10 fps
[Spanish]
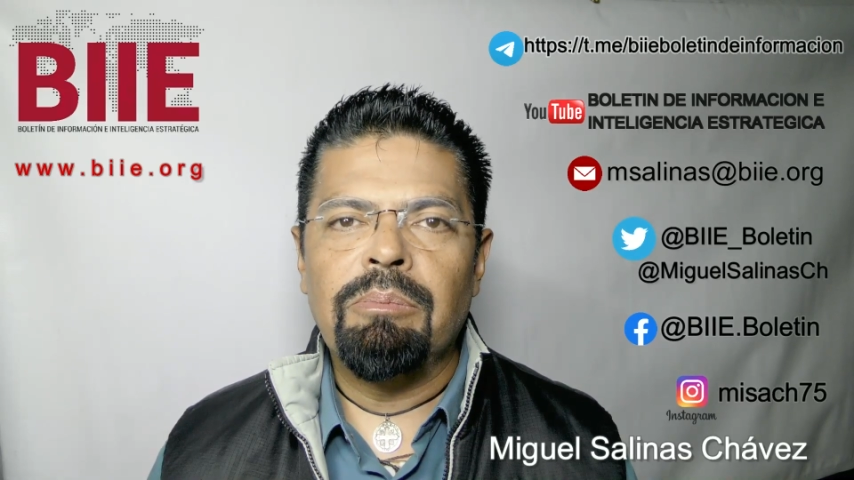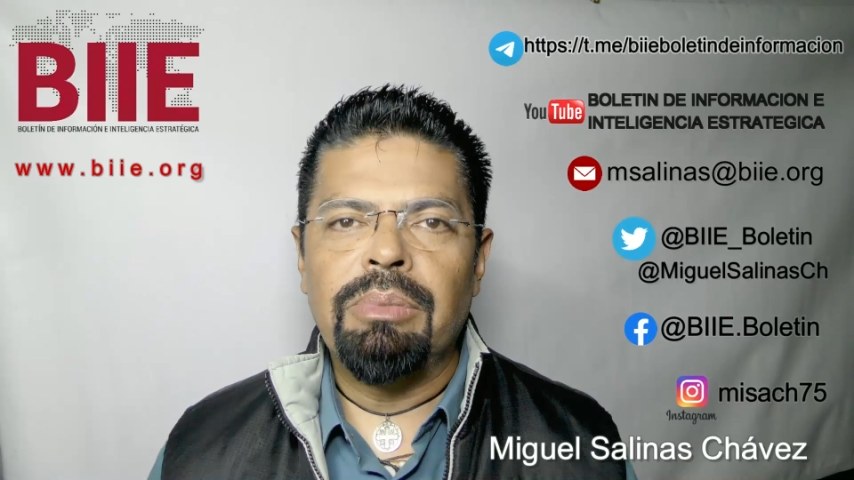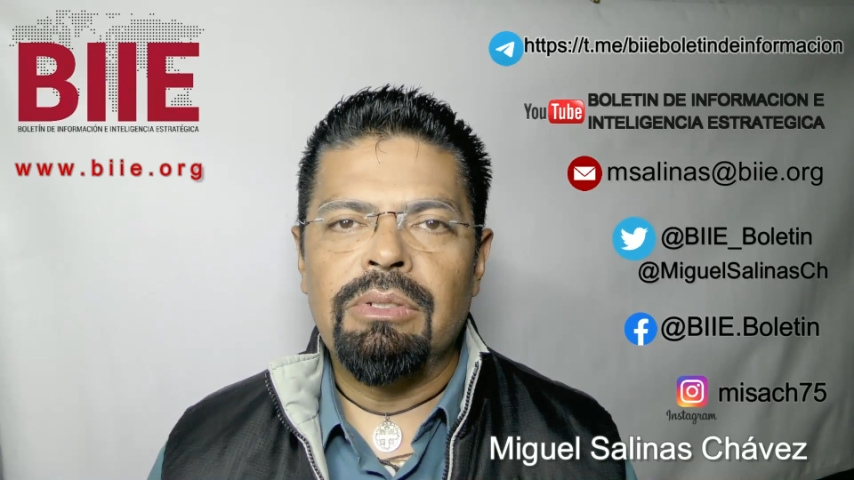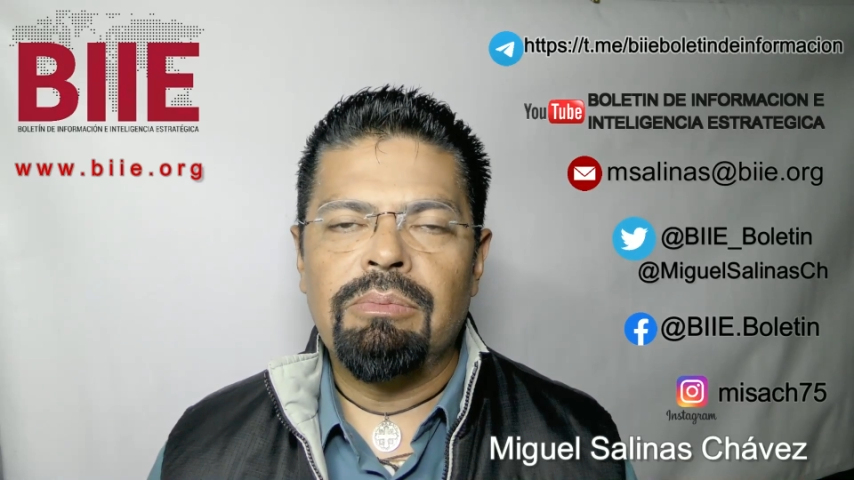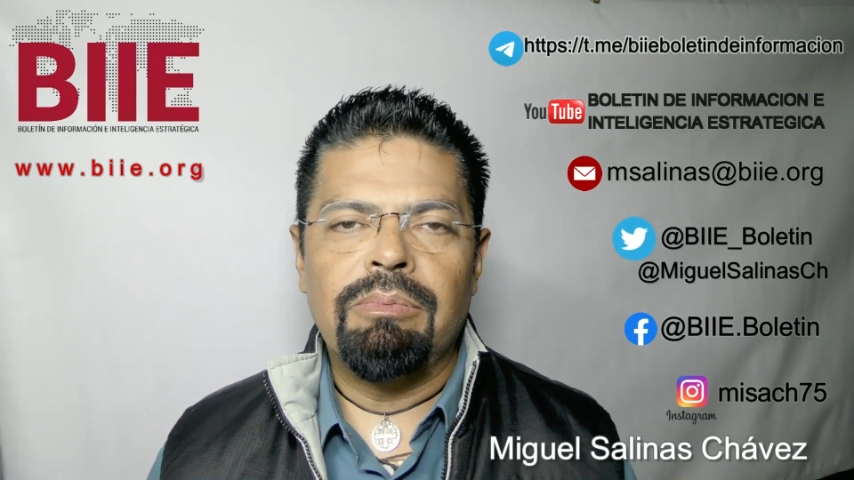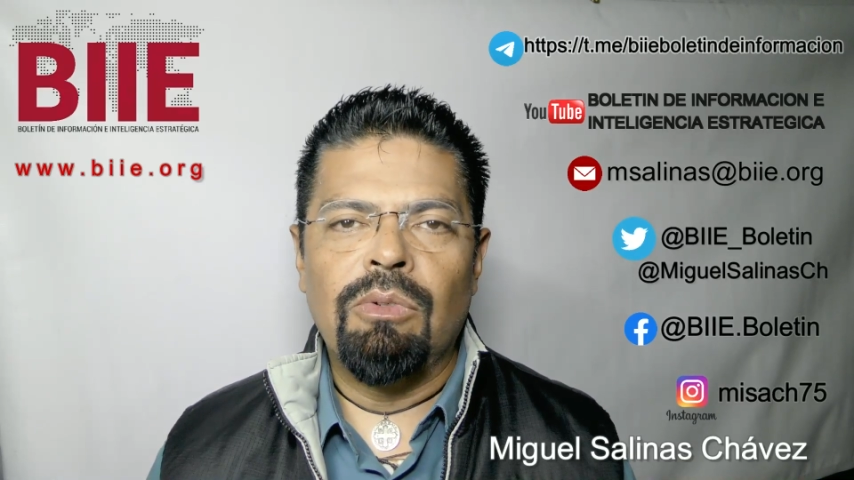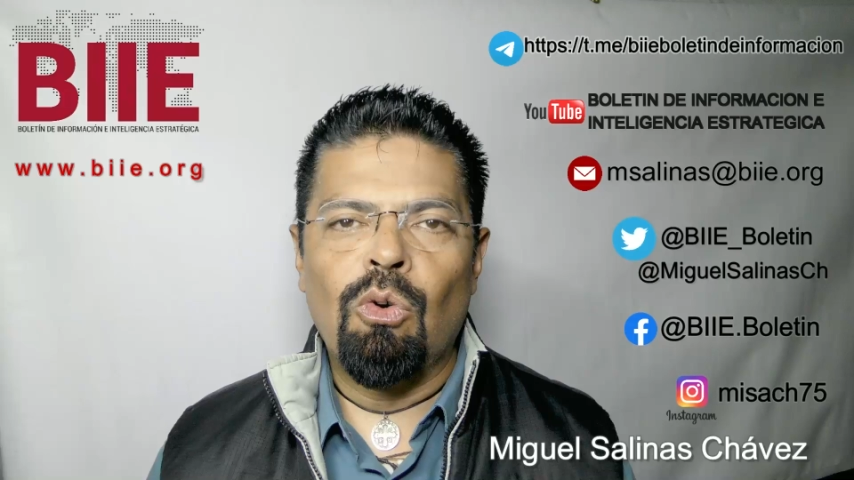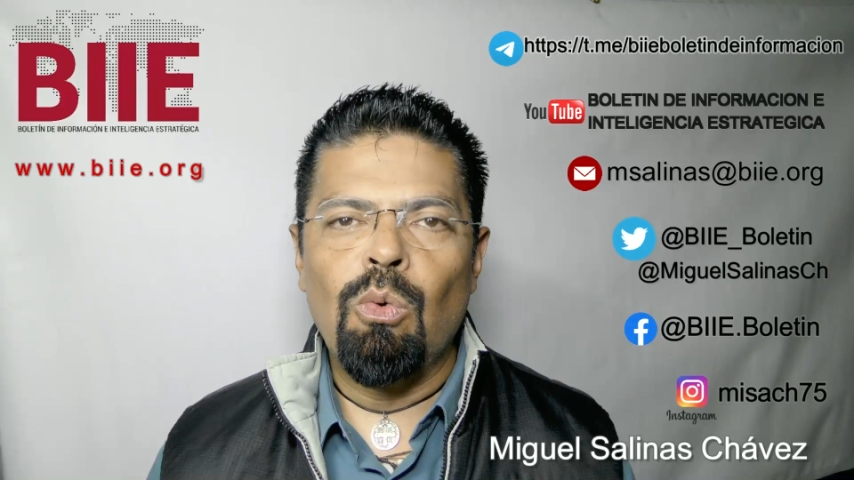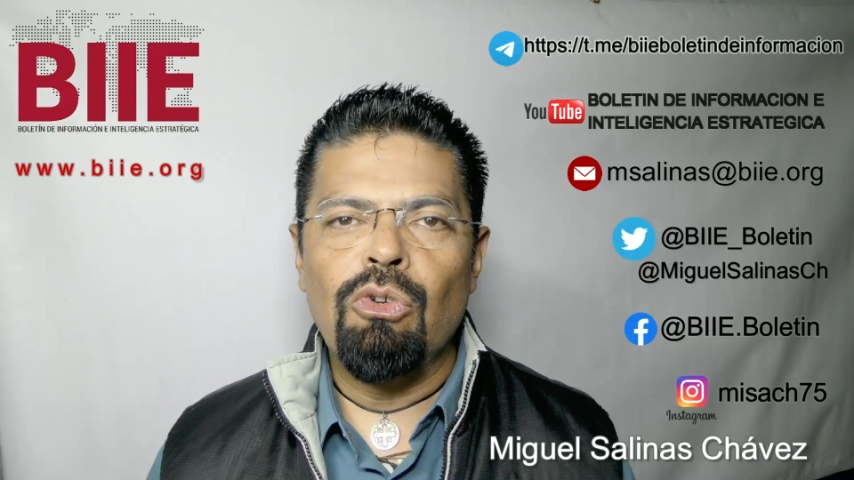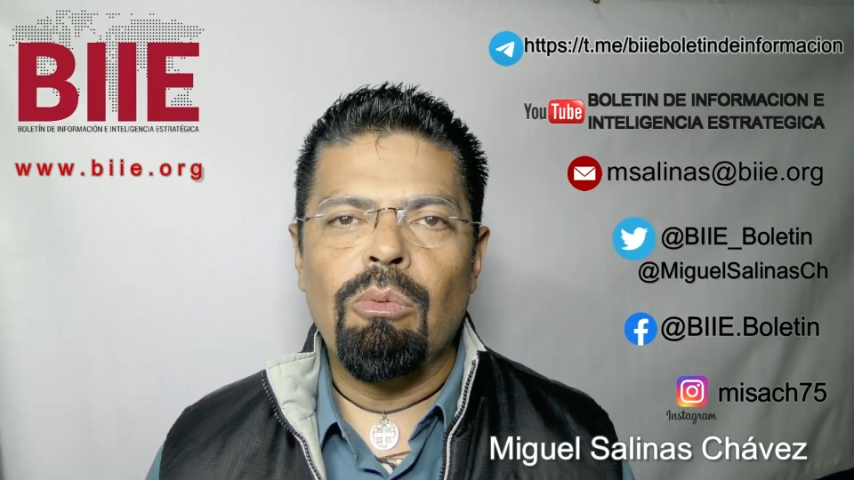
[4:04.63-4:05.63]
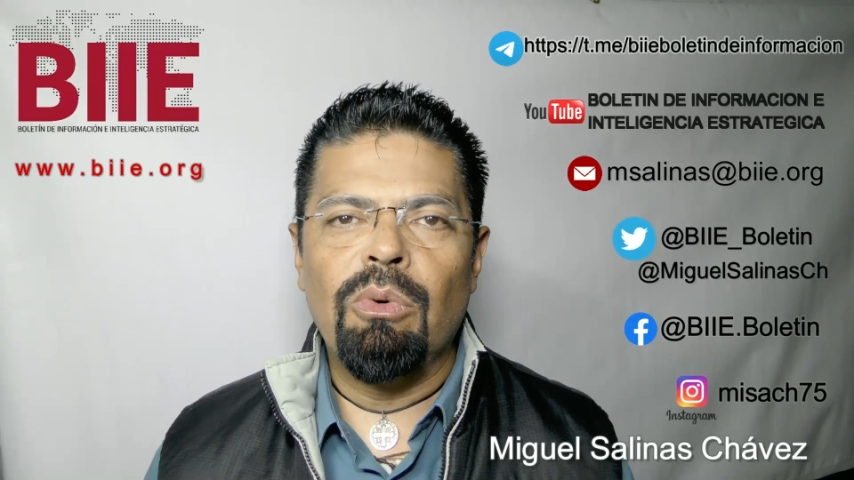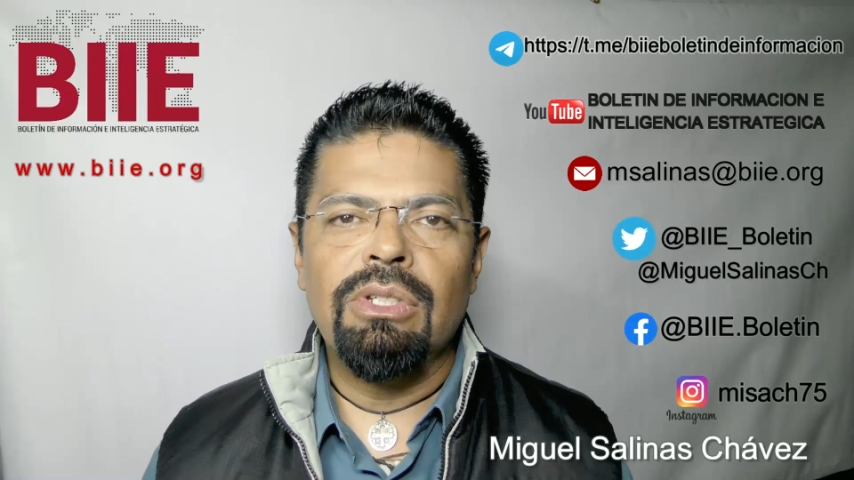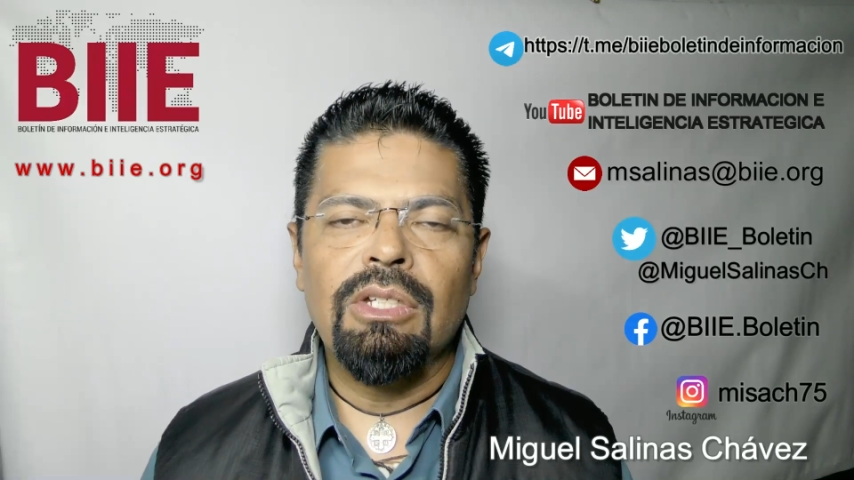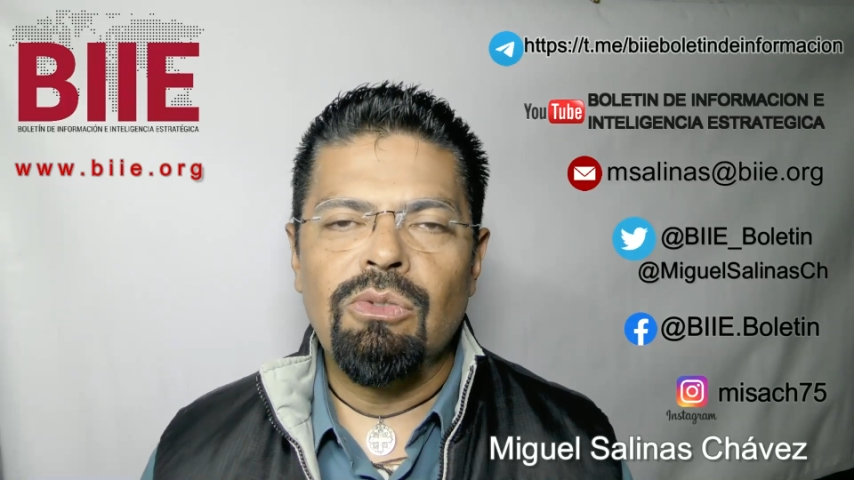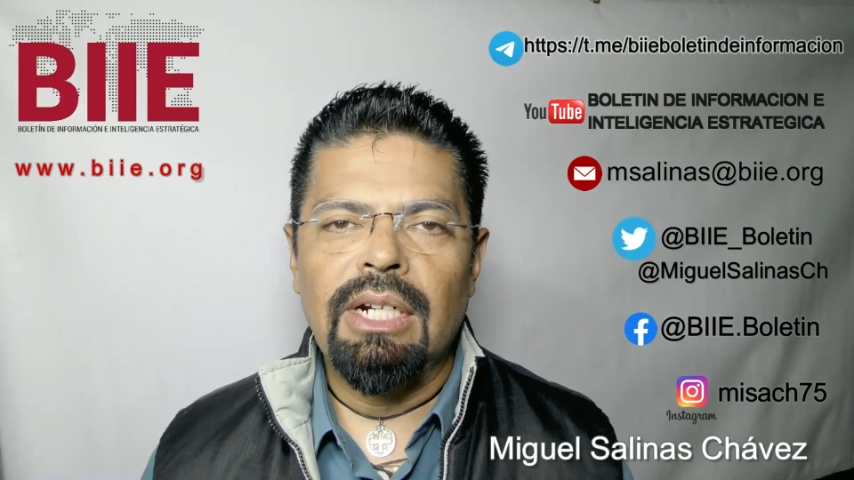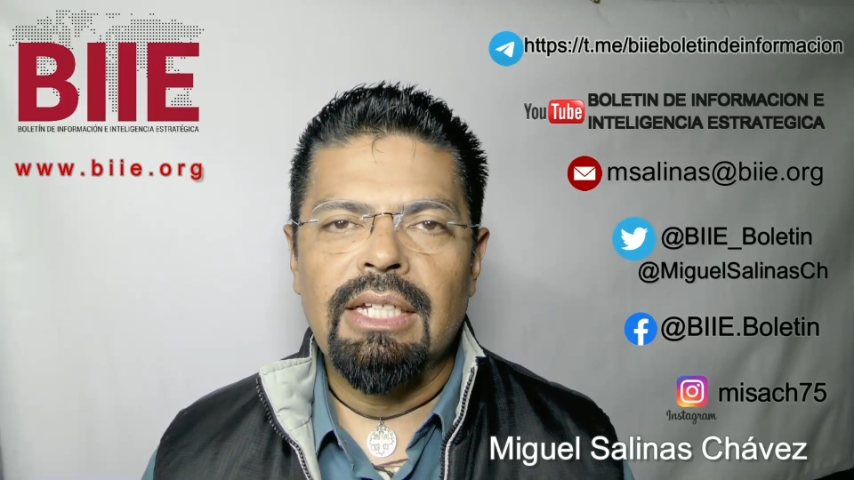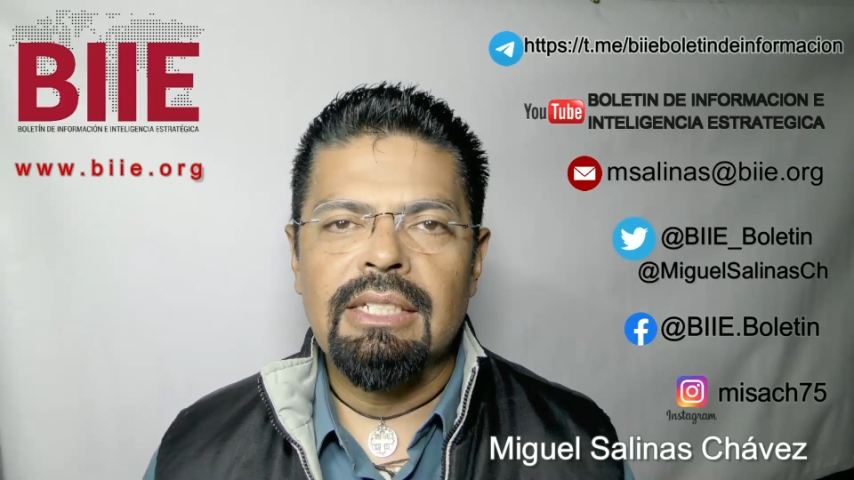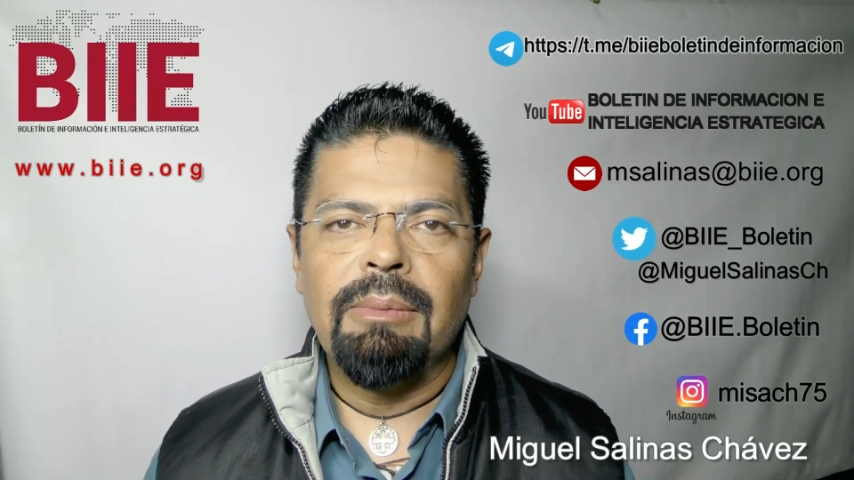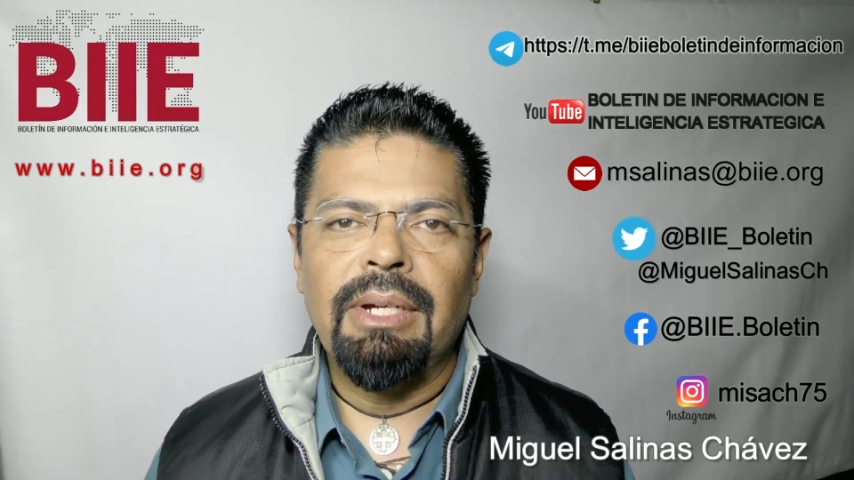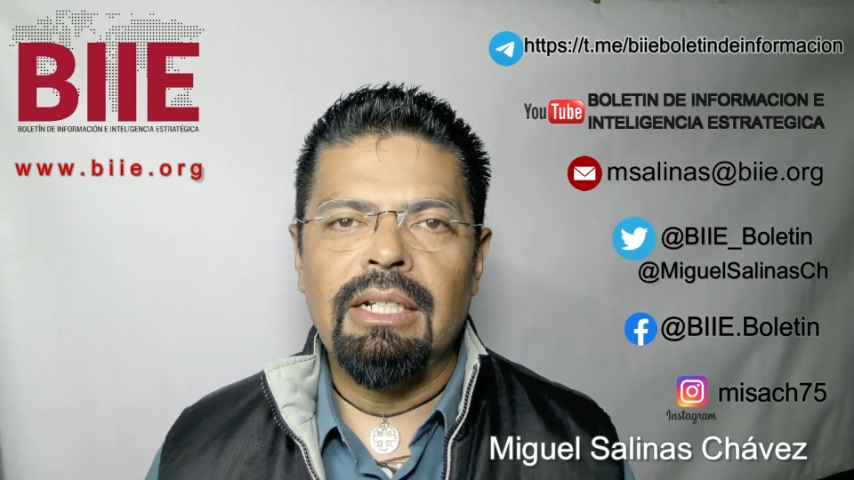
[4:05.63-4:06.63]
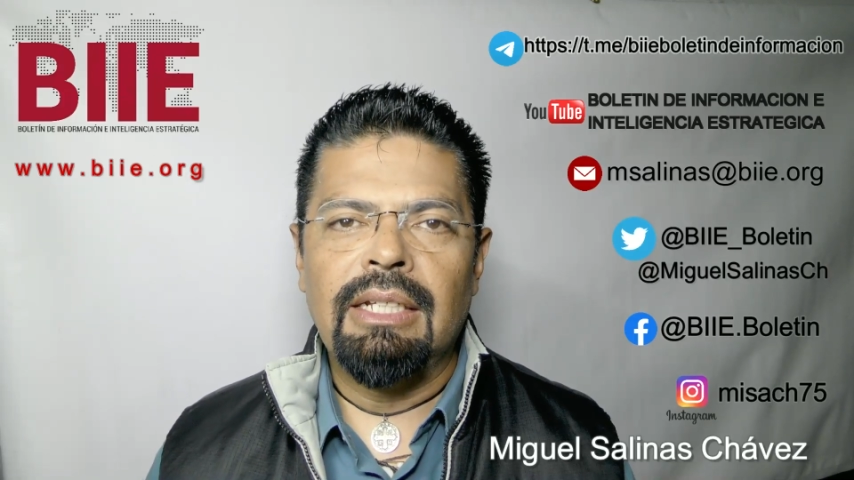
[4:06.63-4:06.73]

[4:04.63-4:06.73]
pues orgullo homosexual que se,